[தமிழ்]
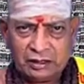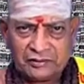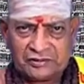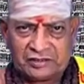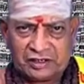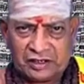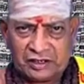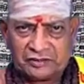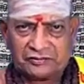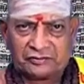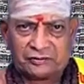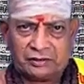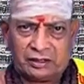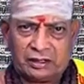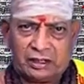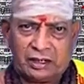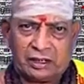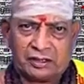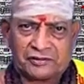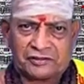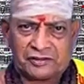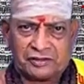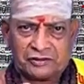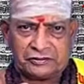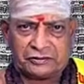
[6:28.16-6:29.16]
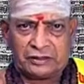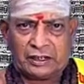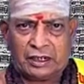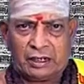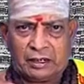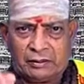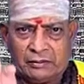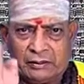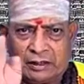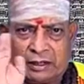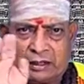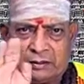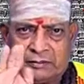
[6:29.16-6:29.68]
சேற்றிலே
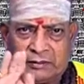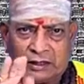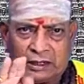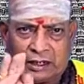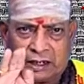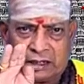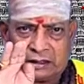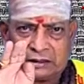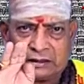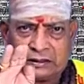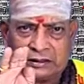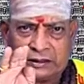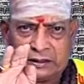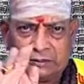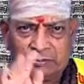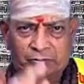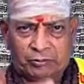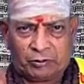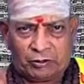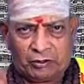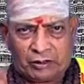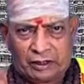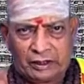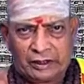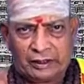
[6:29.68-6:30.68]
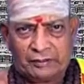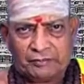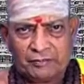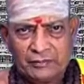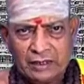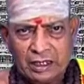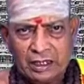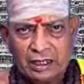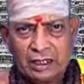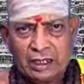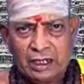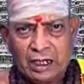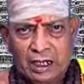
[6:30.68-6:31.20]
செந்தாமரை மலர்ந்ததைப் போலே
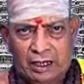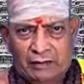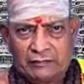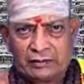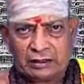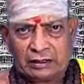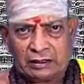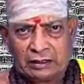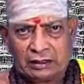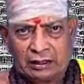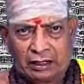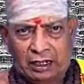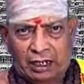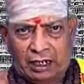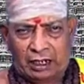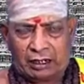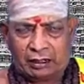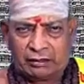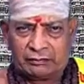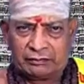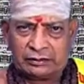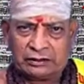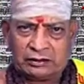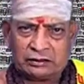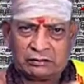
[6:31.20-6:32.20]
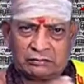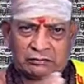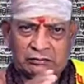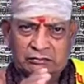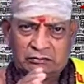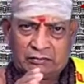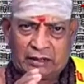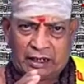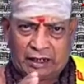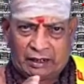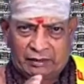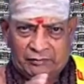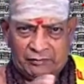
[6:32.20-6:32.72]
அவர்கள் கணவனும்
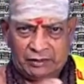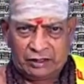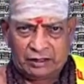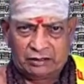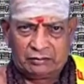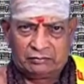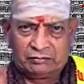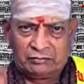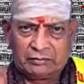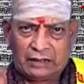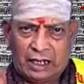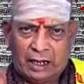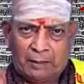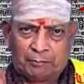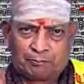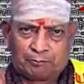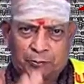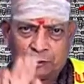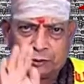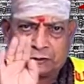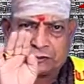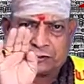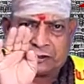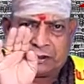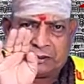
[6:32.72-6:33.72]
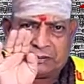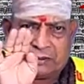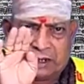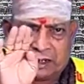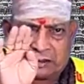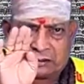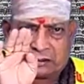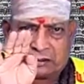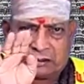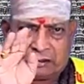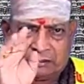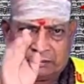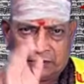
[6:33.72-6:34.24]
மனைவியும் அப்புத்தி
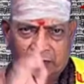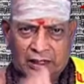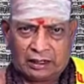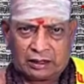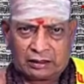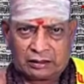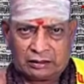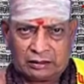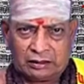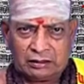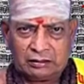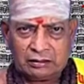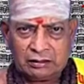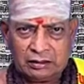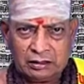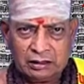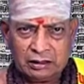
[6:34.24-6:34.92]
மார்க்கமாக